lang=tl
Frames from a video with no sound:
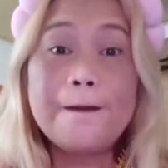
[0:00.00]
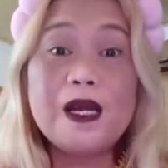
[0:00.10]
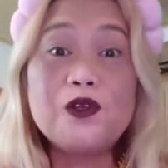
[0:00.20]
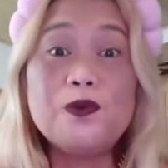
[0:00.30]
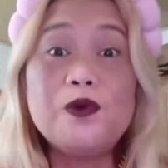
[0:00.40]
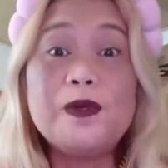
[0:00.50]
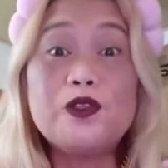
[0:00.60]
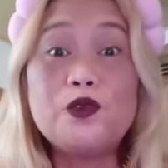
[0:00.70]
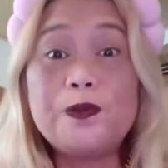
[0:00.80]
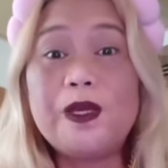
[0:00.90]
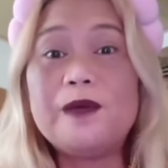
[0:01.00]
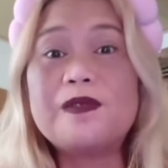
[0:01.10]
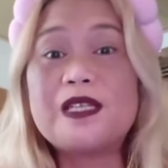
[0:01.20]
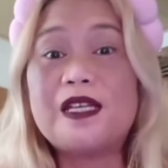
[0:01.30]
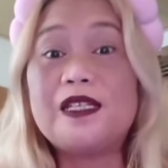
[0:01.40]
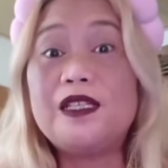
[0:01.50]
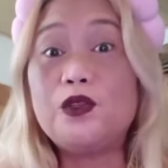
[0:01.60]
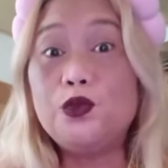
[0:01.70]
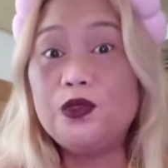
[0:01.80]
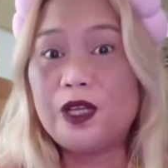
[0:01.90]
Bago po mag 2 p.m. sana
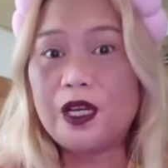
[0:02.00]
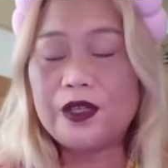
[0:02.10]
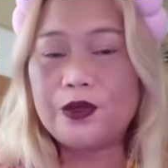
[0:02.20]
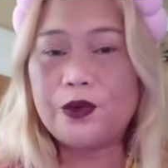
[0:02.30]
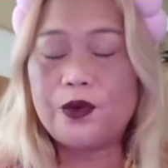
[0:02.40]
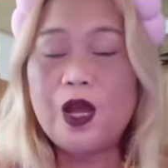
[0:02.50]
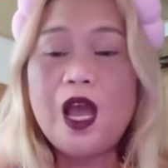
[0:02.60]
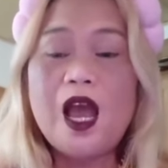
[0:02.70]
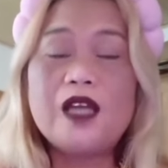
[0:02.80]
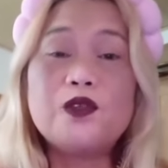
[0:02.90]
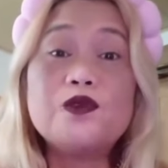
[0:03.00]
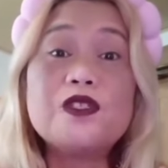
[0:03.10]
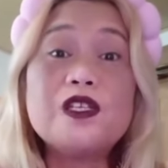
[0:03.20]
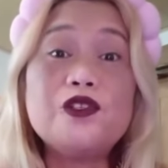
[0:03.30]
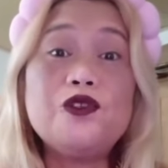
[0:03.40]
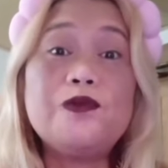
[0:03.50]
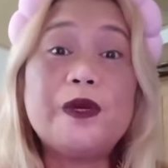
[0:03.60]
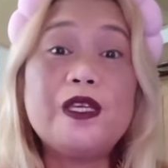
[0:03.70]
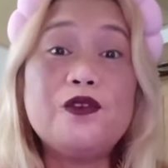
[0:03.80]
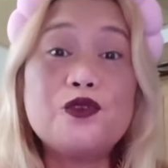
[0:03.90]
nandun na kayo. At kung sino yung
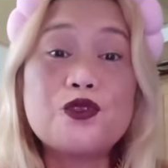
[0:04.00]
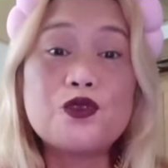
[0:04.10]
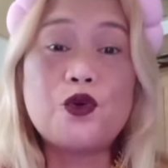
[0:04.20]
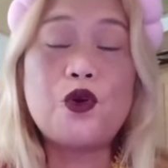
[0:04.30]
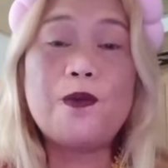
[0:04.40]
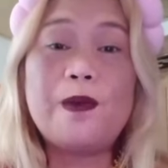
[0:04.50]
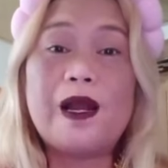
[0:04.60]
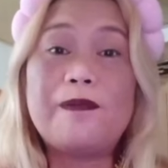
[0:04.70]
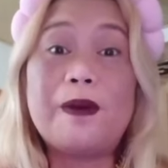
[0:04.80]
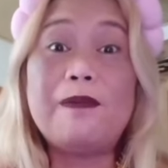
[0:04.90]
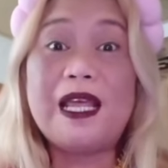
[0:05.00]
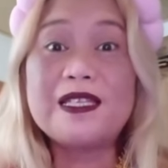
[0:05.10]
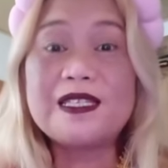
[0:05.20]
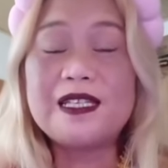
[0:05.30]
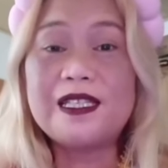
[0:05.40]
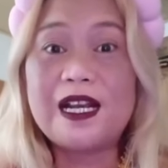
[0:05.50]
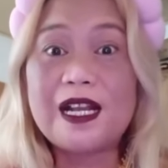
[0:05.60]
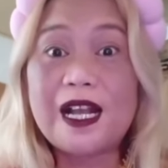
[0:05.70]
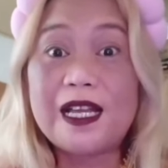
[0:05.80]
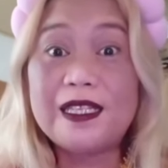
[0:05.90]
may gustong magpa-blessing
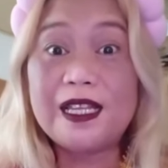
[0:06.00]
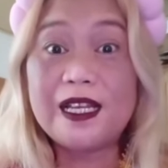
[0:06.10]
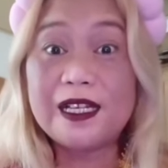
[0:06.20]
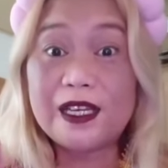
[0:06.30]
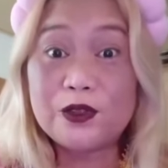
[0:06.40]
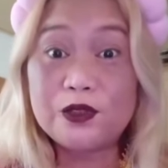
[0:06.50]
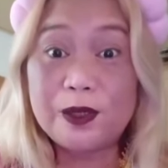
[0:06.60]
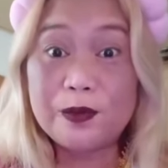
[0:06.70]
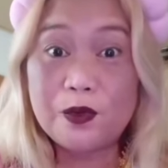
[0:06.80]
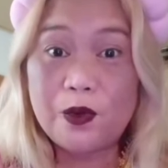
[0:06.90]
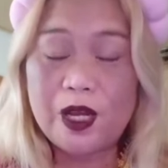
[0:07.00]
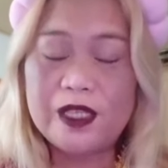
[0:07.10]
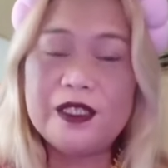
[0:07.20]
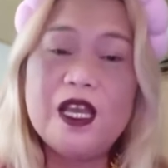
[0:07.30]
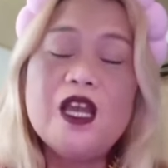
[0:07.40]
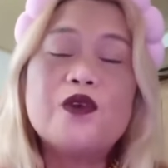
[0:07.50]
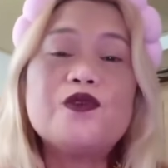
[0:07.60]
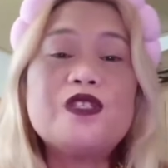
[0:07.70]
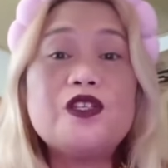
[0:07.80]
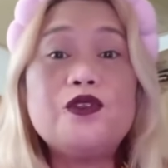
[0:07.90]
ng kanilang, eto number one,
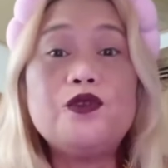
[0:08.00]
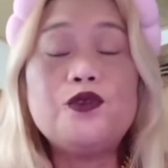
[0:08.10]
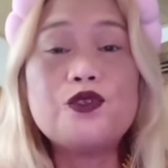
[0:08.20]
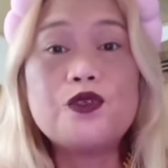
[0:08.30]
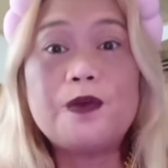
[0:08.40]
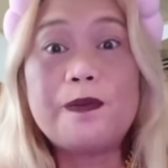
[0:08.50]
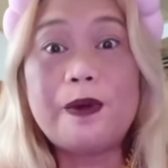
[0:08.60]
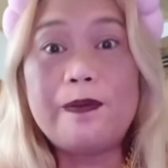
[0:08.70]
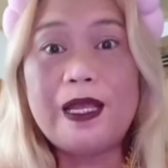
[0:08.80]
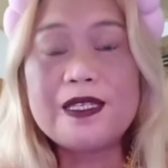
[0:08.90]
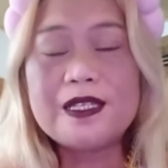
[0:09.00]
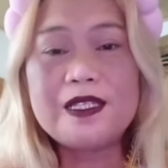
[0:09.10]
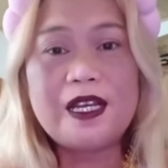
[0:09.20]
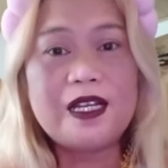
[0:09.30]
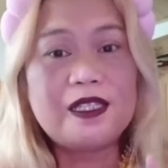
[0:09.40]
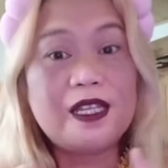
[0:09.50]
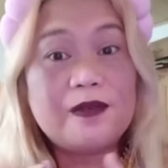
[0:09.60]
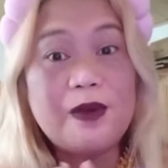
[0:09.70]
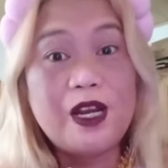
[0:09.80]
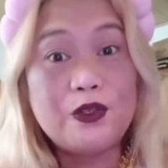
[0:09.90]
kung sino yung gusto magpa-blessing ng
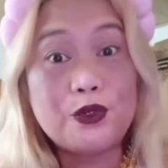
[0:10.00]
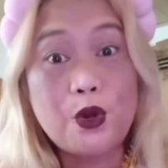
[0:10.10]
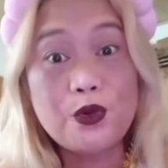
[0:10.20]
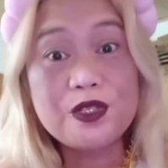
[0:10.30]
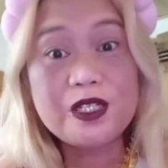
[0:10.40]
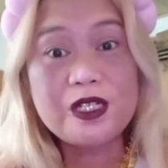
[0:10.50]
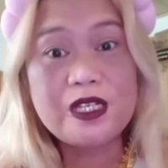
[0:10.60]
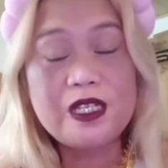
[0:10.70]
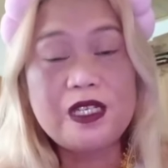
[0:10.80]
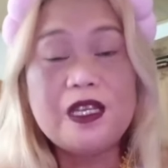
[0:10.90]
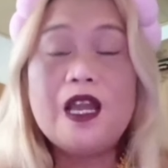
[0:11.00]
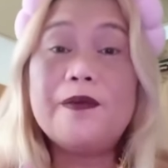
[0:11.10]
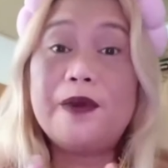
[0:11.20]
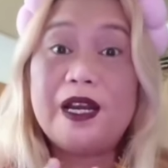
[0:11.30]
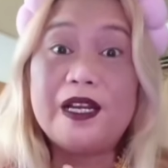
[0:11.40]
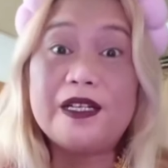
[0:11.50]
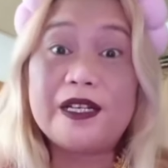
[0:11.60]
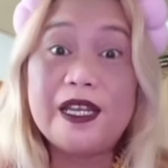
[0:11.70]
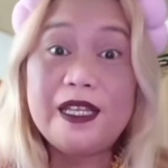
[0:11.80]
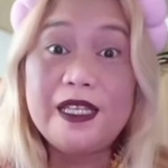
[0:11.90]
kanilang mga rosary, mga
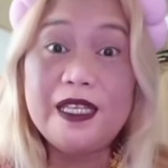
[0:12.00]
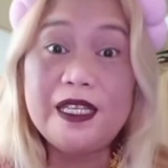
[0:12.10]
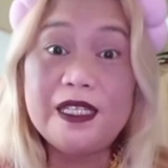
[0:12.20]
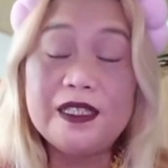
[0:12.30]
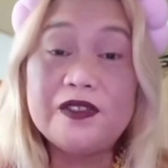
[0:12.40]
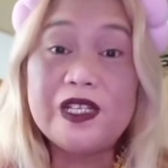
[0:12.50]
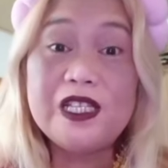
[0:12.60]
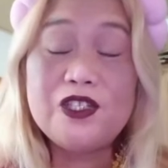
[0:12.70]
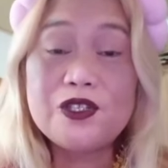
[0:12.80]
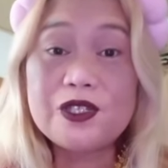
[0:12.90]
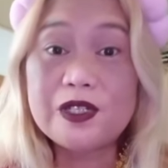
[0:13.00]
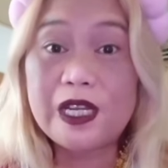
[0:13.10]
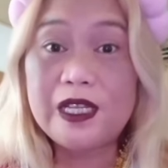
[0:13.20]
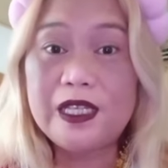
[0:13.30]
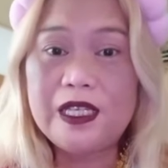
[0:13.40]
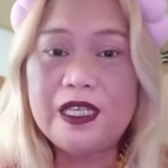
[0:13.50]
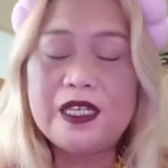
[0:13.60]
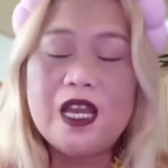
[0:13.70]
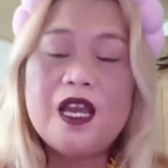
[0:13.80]
relic, religious relic,